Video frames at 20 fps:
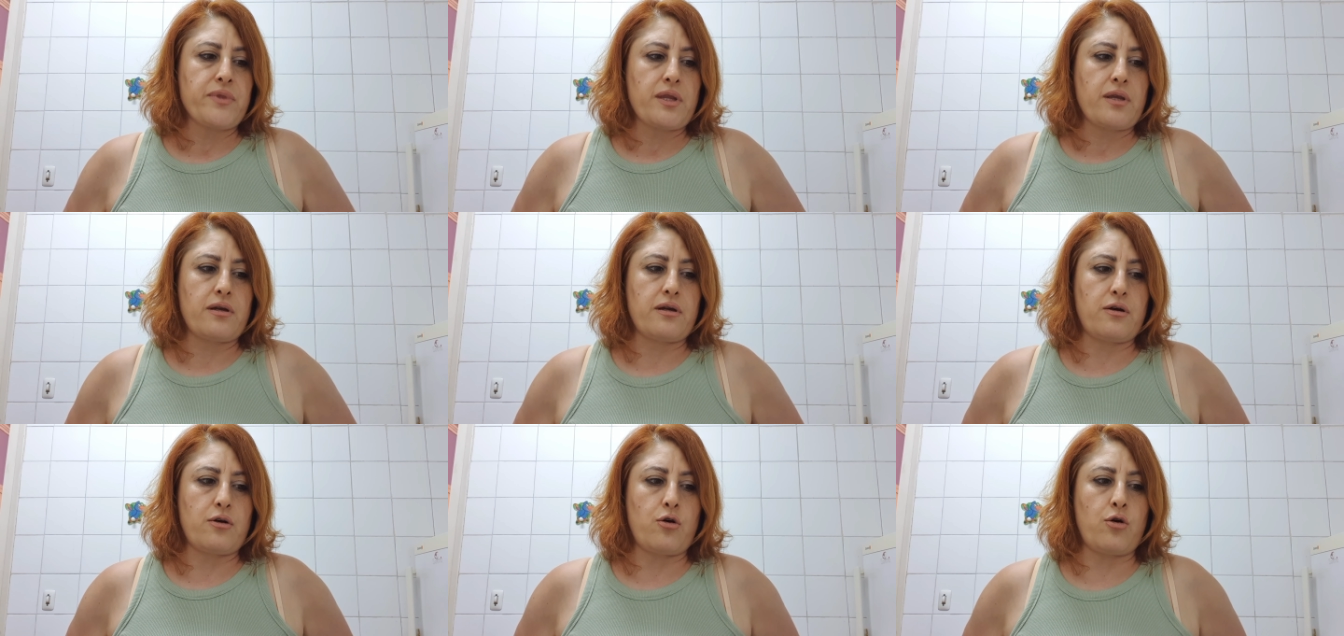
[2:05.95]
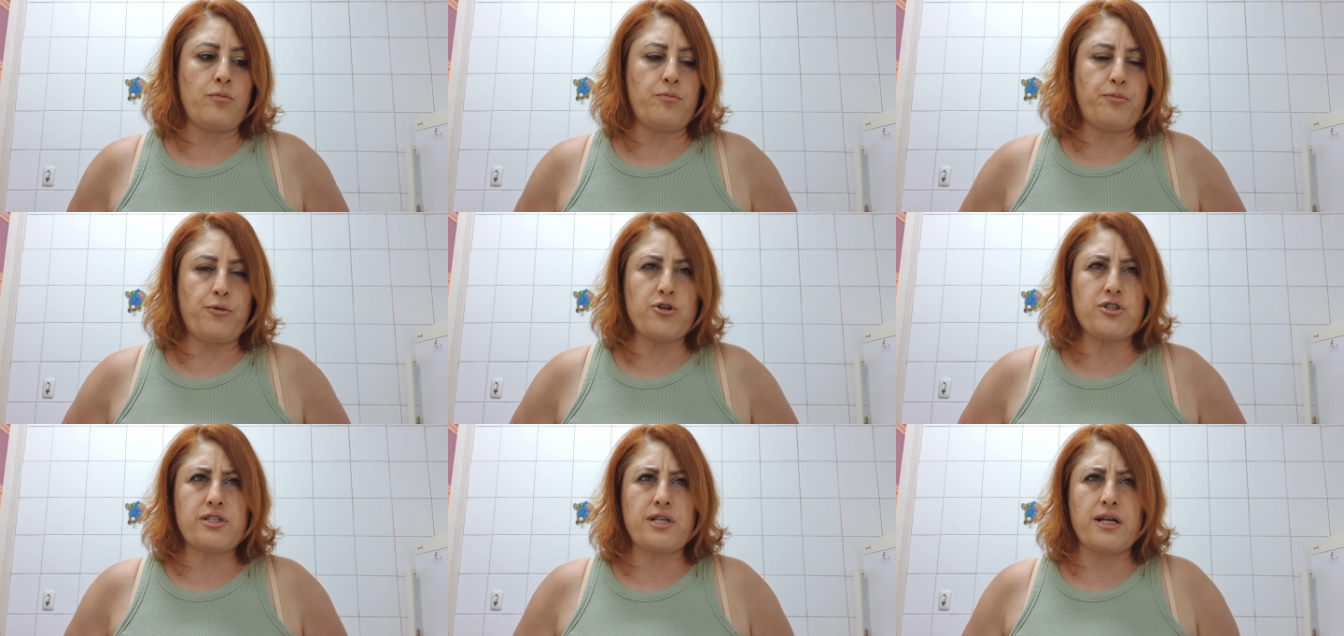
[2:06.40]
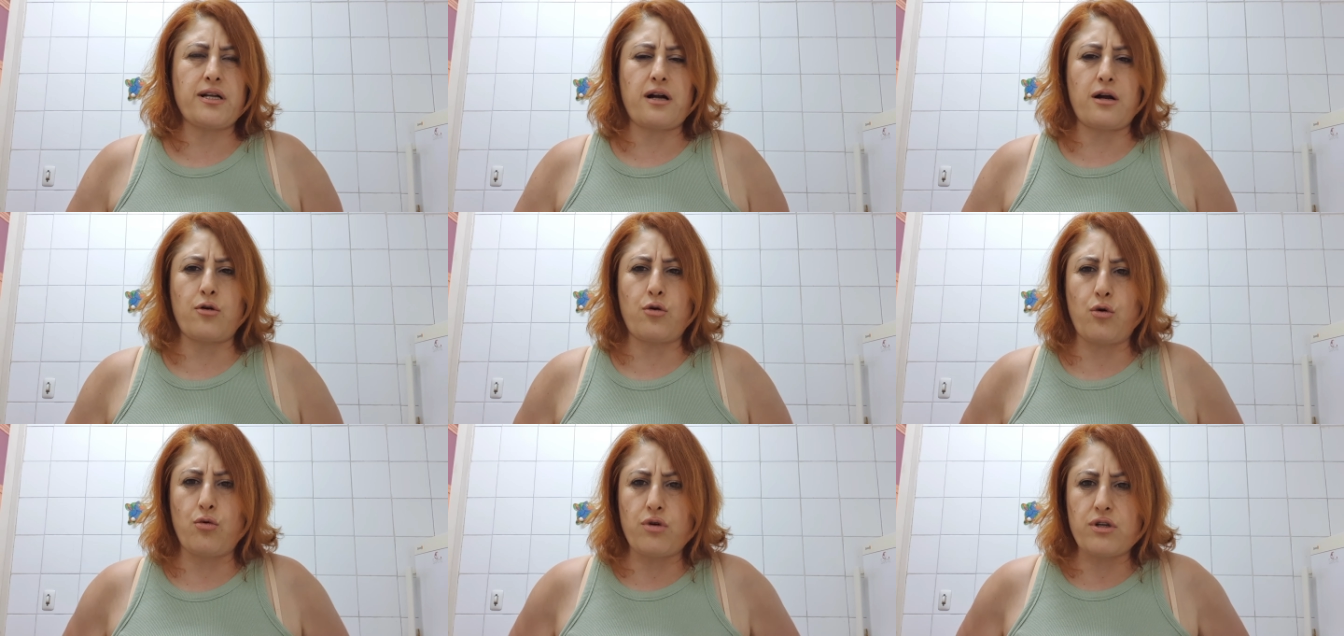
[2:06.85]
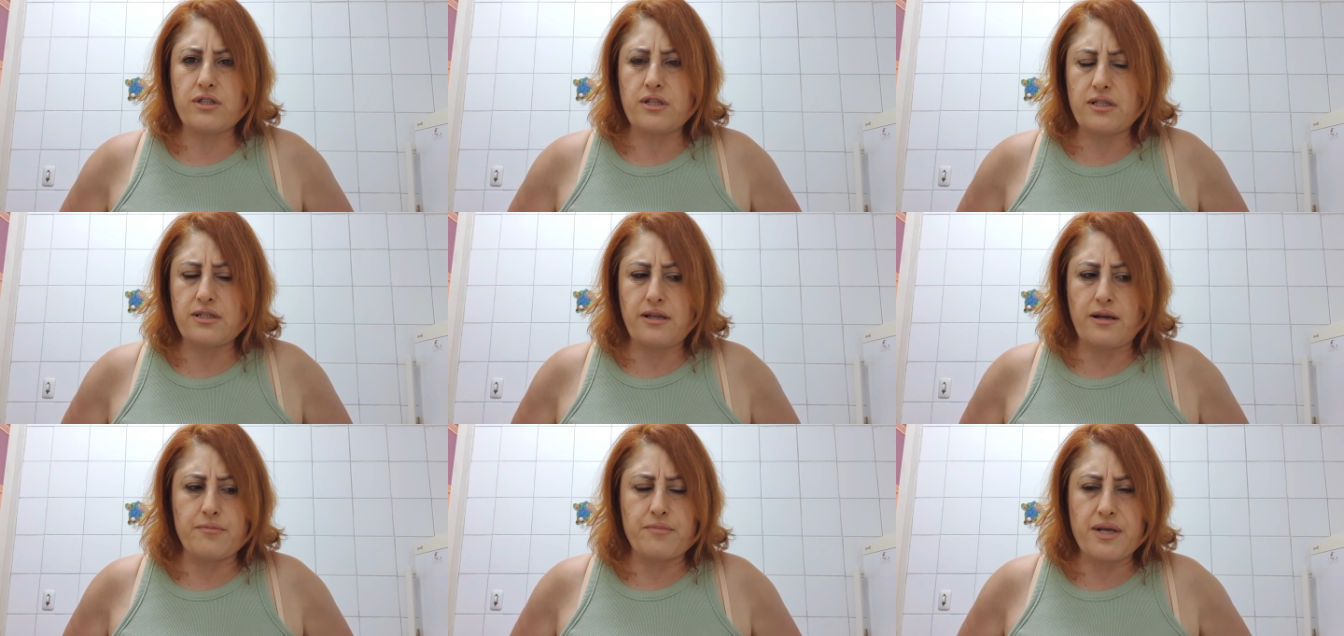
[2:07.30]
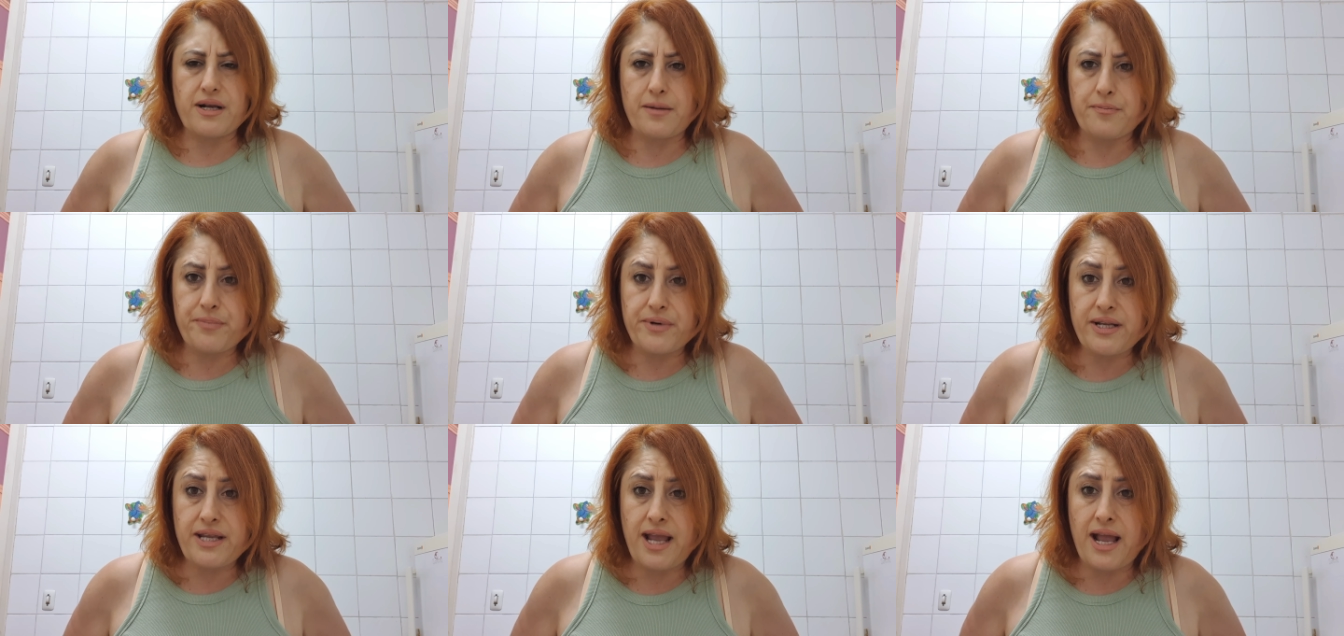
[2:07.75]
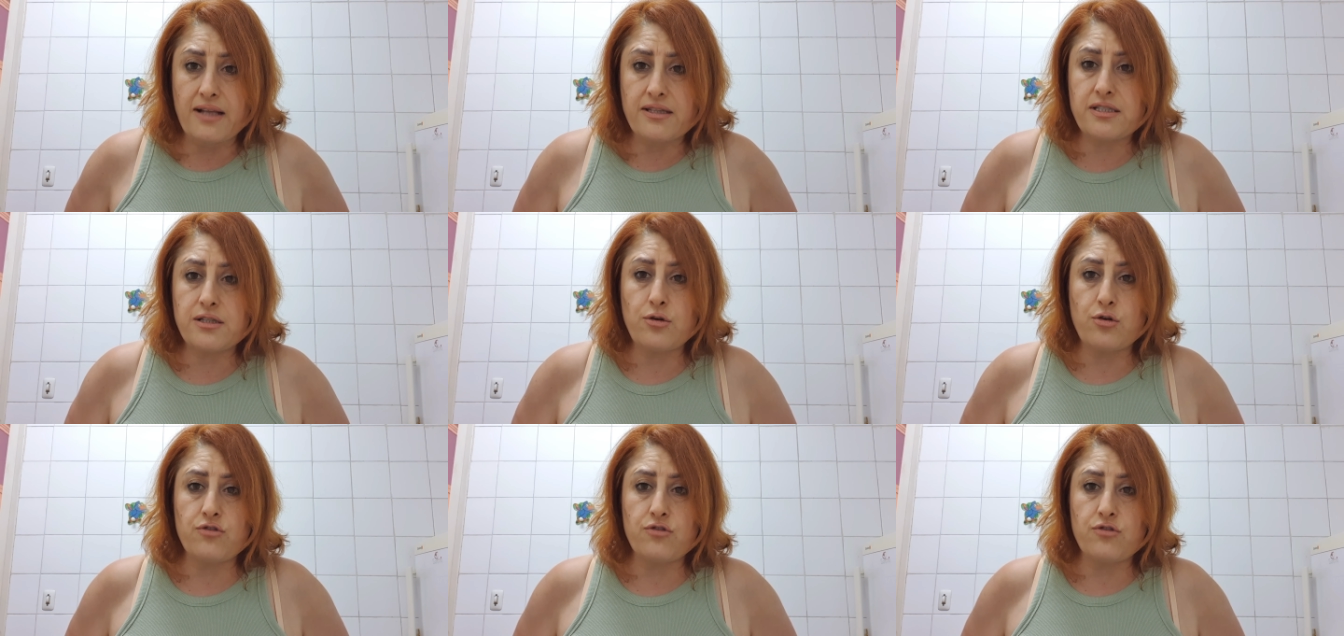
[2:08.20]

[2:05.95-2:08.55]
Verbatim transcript: А, он после какого-то там мероприятия,